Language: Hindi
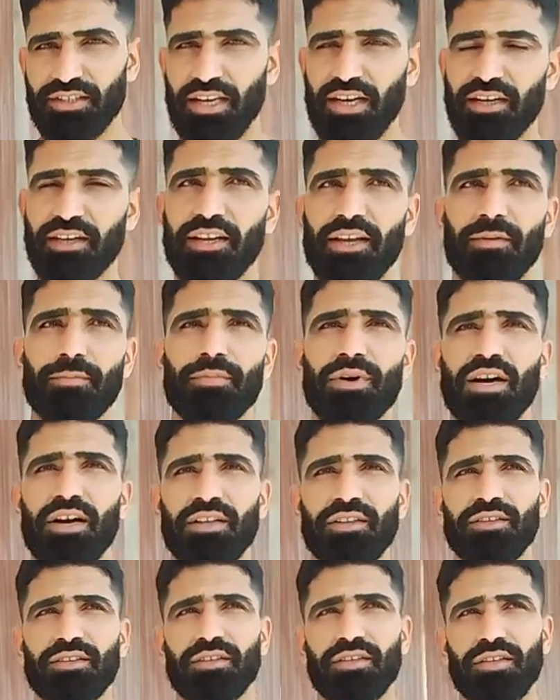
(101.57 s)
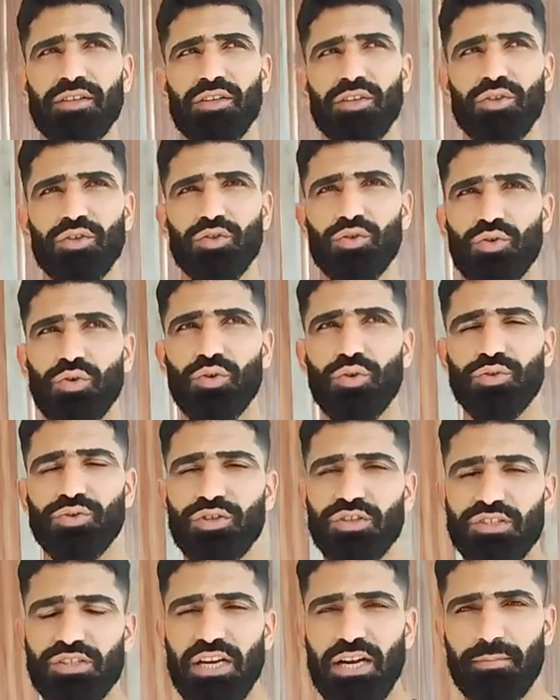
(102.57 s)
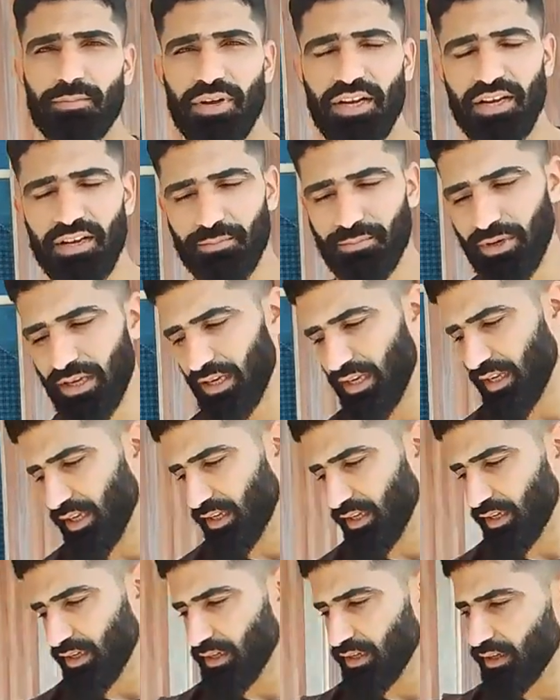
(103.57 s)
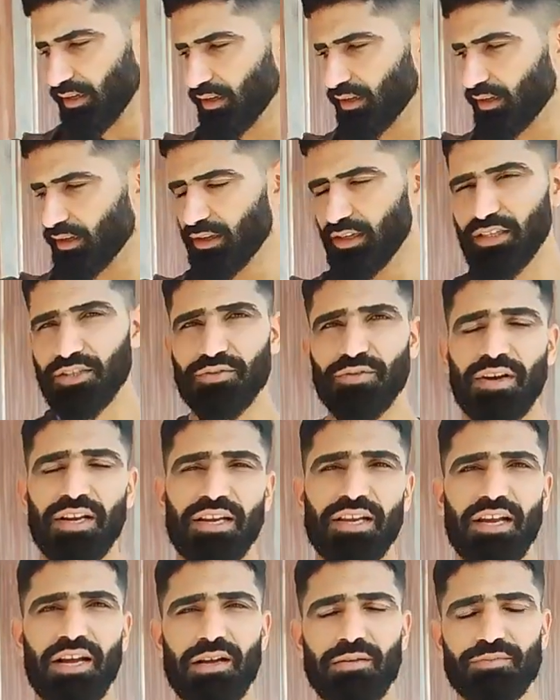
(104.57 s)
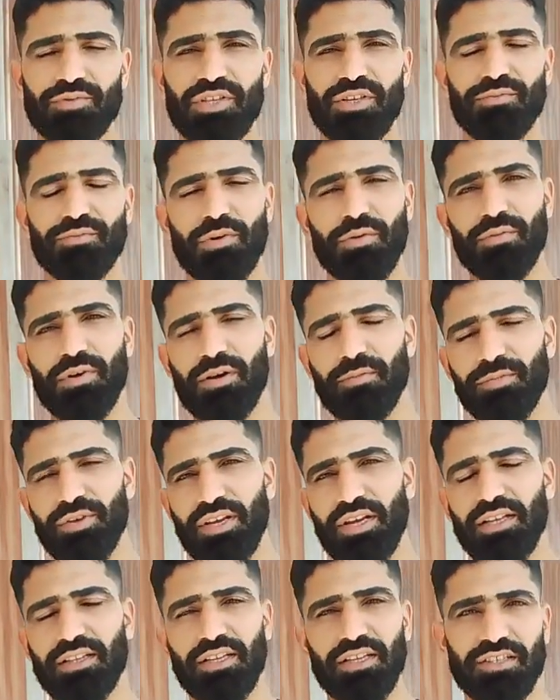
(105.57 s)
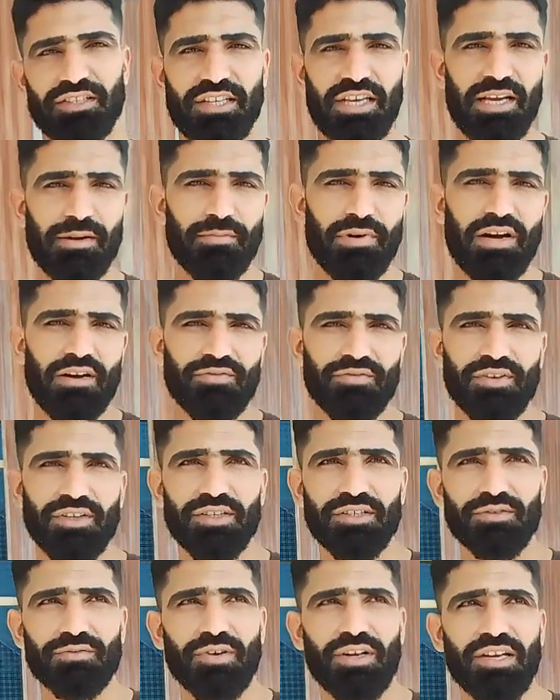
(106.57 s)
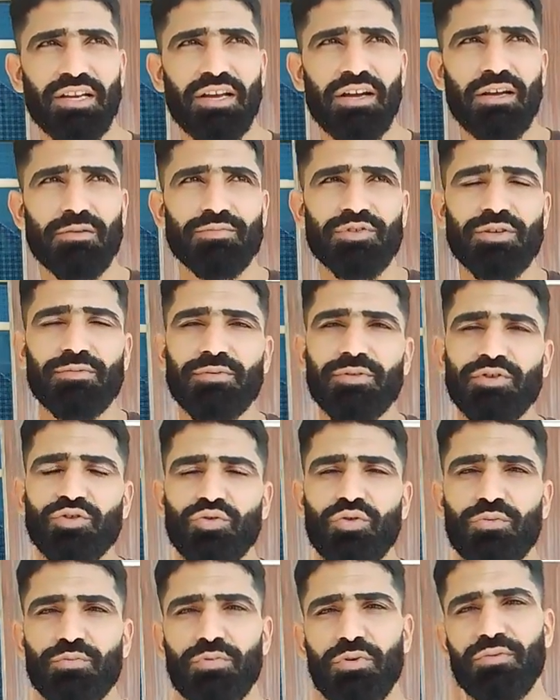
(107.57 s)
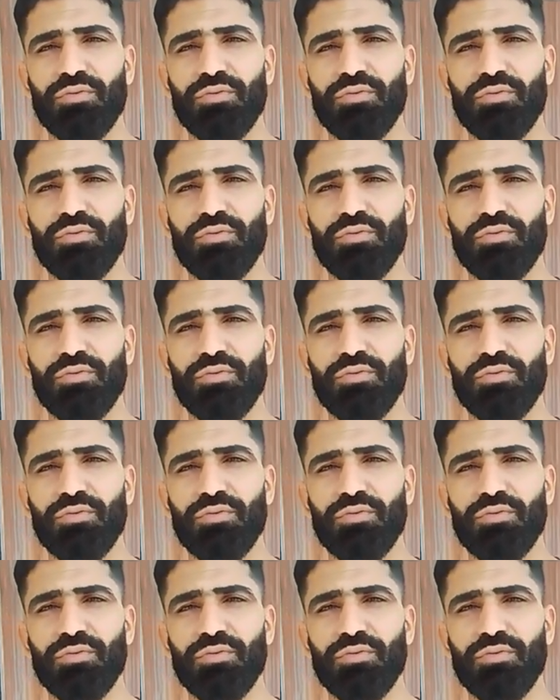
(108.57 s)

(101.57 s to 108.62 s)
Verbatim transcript: सेट के बाद तो जिस तरह मैंने पहले इस वाली आर्म से परफॉर्म किया था सेम आप इस वाली आर्म से भी इसको